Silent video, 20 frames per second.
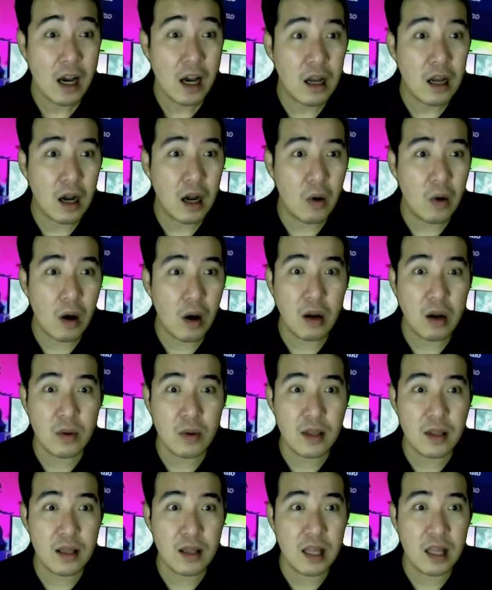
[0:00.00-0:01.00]
Gago, akala
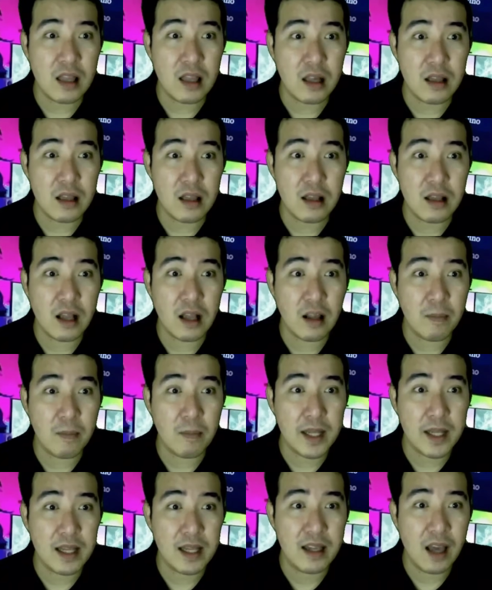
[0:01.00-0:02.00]
ko si, Dinya, si Daniel
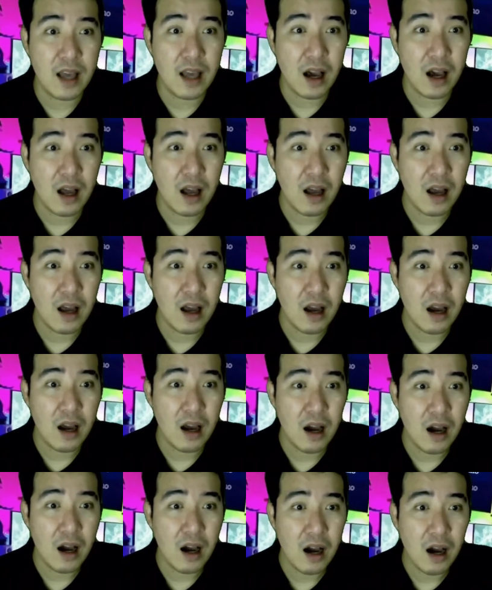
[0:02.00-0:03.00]
Padilla.
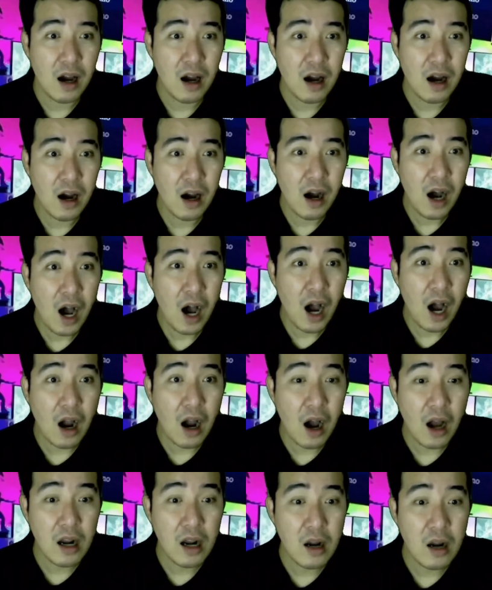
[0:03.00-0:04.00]

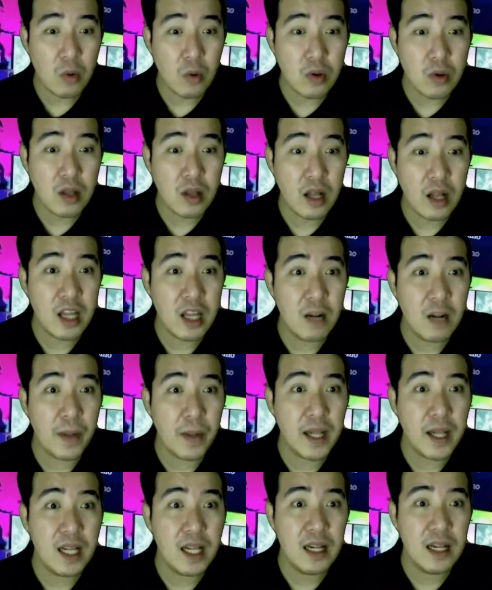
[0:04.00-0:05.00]
Akala ko si Daniel
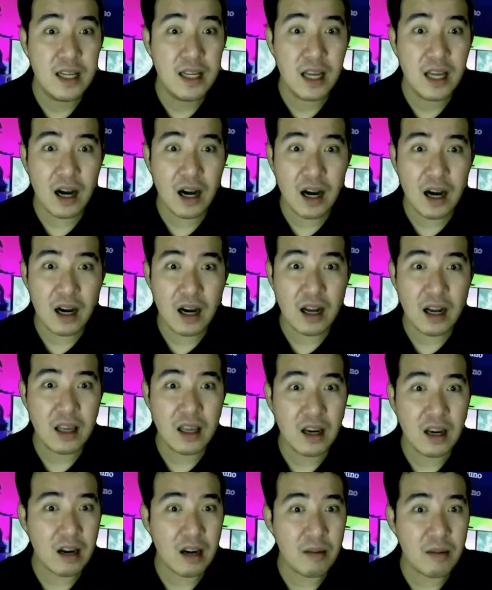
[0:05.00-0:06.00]
Padilla,
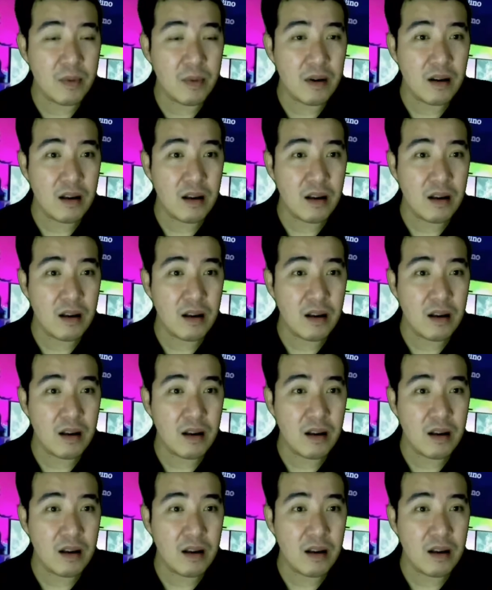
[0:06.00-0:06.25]
hayop.